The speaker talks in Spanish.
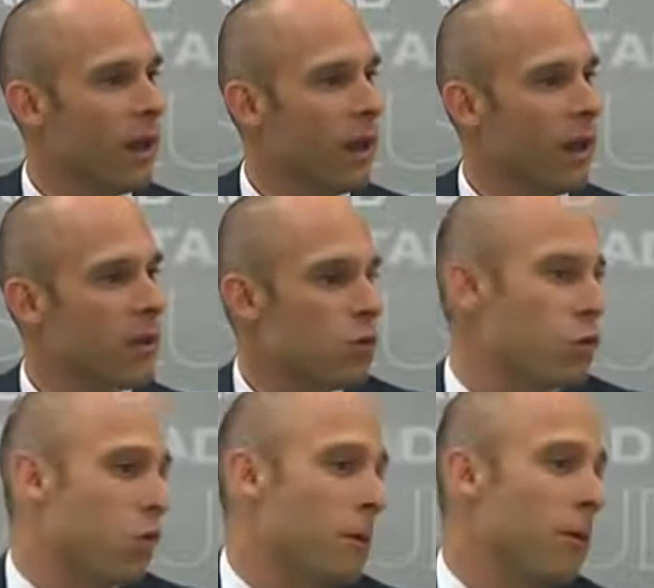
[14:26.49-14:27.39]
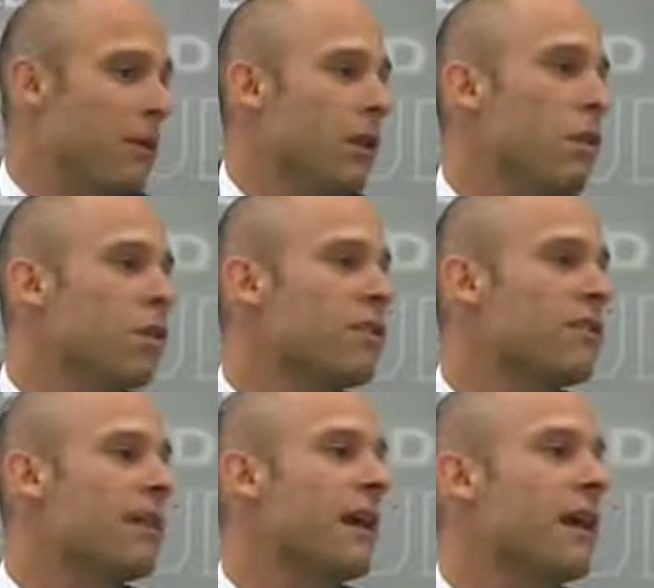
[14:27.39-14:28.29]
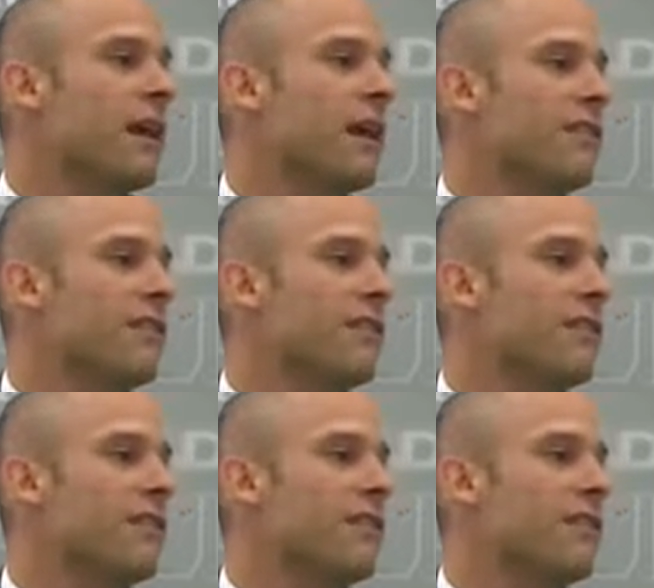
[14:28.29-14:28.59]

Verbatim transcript: eh, yo estoy comprometido con defender